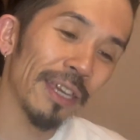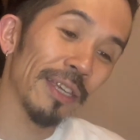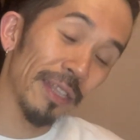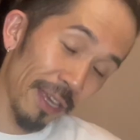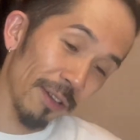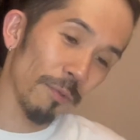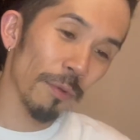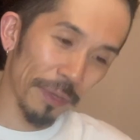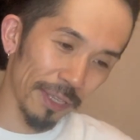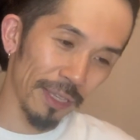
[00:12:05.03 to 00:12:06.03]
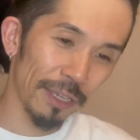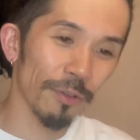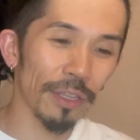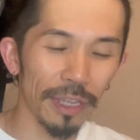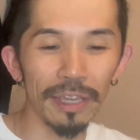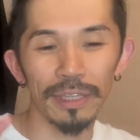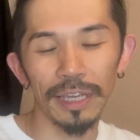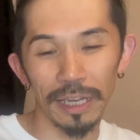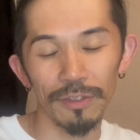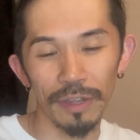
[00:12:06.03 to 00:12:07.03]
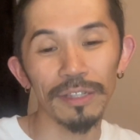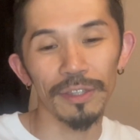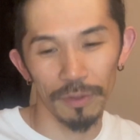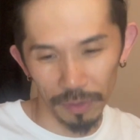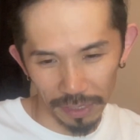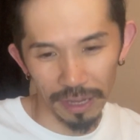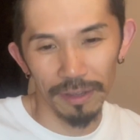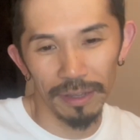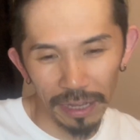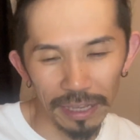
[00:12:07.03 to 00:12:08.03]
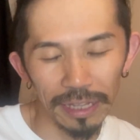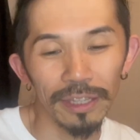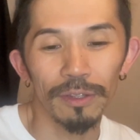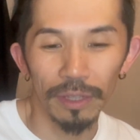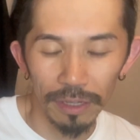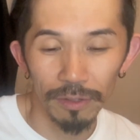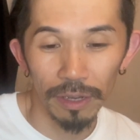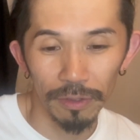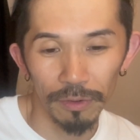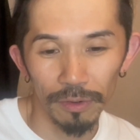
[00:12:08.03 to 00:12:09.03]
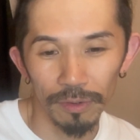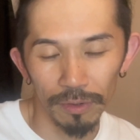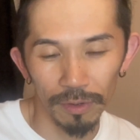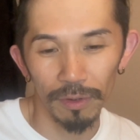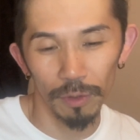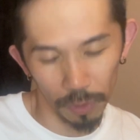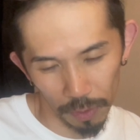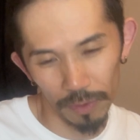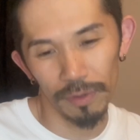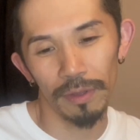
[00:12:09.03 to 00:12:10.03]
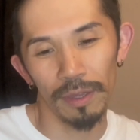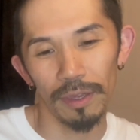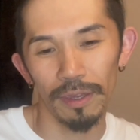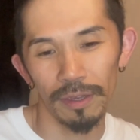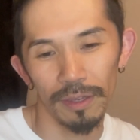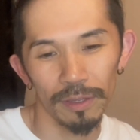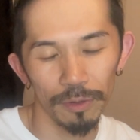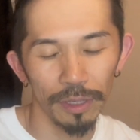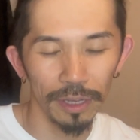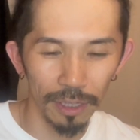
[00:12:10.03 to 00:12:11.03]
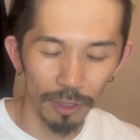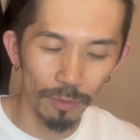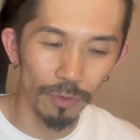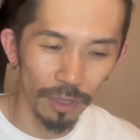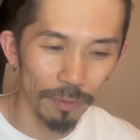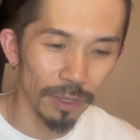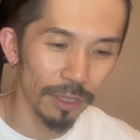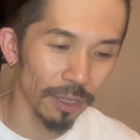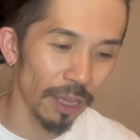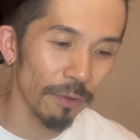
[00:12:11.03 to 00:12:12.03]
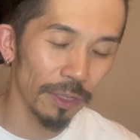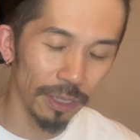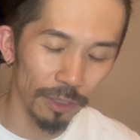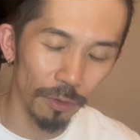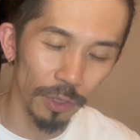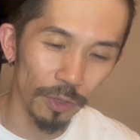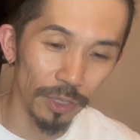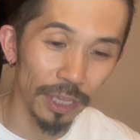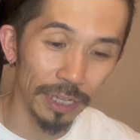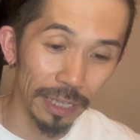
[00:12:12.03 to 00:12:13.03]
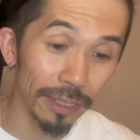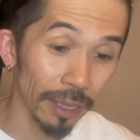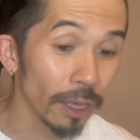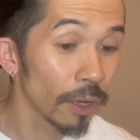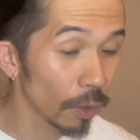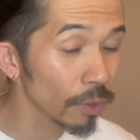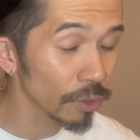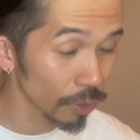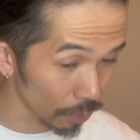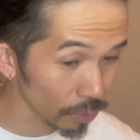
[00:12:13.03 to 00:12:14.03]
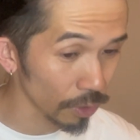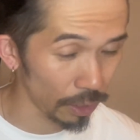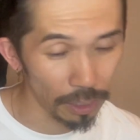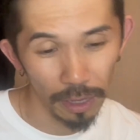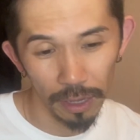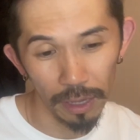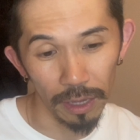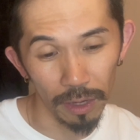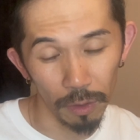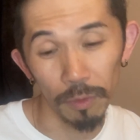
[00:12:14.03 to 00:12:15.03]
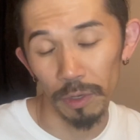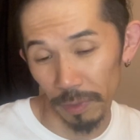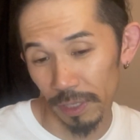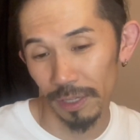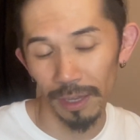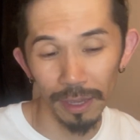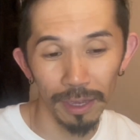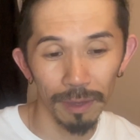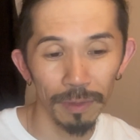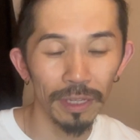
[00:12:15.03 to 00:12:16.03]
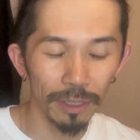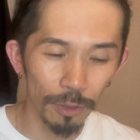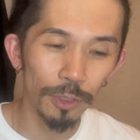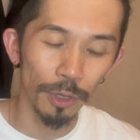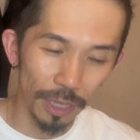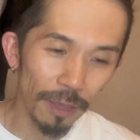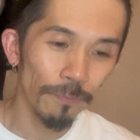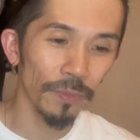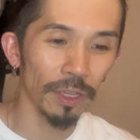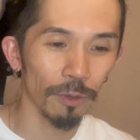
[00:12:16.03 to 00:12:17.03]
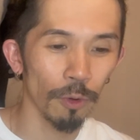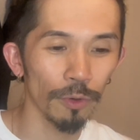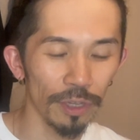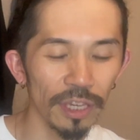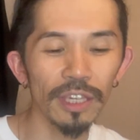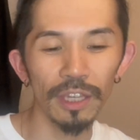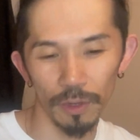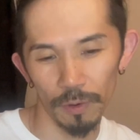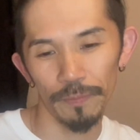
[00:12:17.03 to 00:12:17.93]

ね、思います。いろんなね、世界中のアーティストの方がやってるね、あの、こと。えそれだけで十分ね、皆さん平和に過ごせるんじゃないかなって、本当に本当に、えー、思います。えー、みんなそれぞれね、あの、こういう意識を